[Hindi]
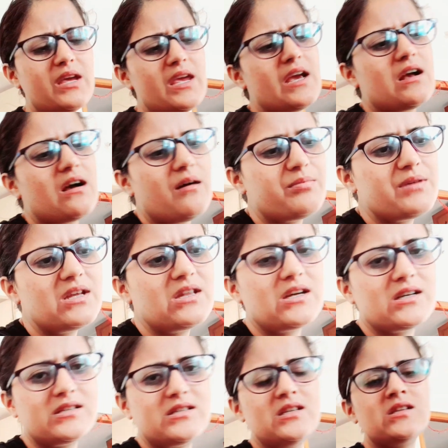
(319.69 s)
एक अब ये
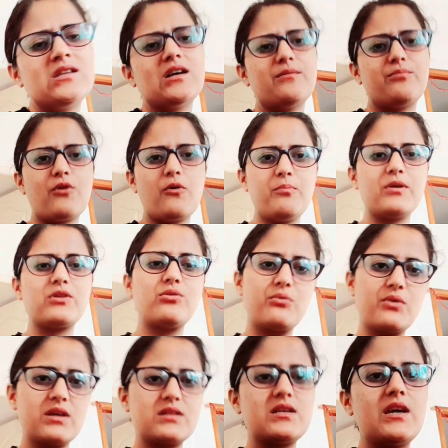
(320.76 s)
दस दिन तक प्रॉपर
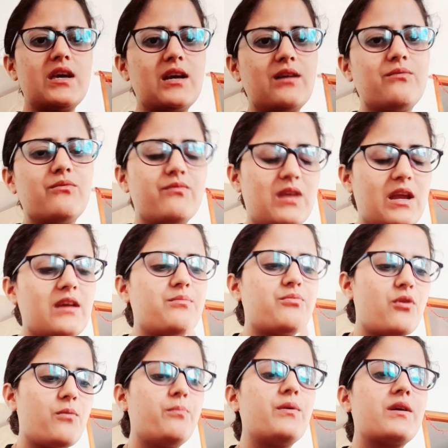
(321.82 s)
थोड़ा सा एक लाइक
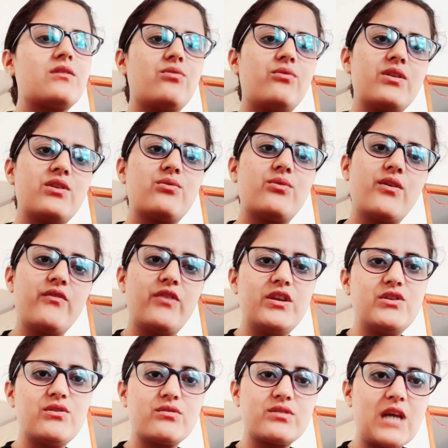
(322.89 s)
प्रॉपर थोड़ी थोड़ी
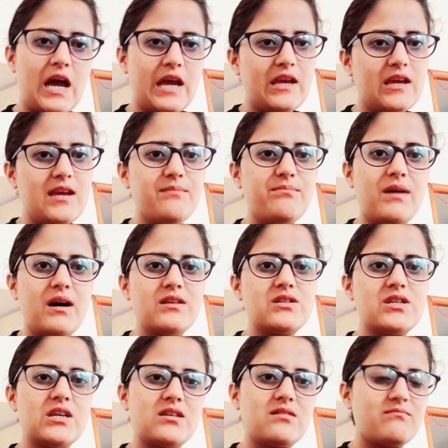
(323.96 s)
वीडियोज़ आएगी पाँच
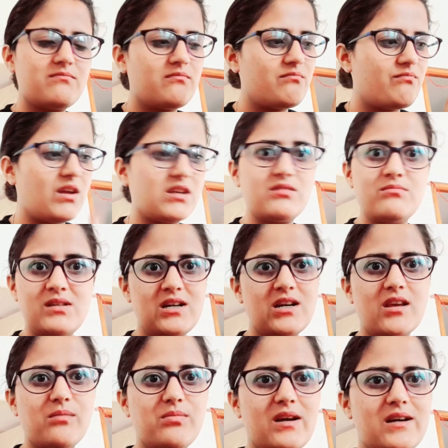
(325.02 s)
छः दस मिनट
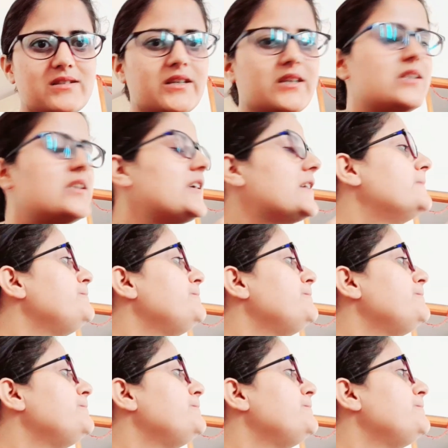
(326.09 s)
की भी आ सकती है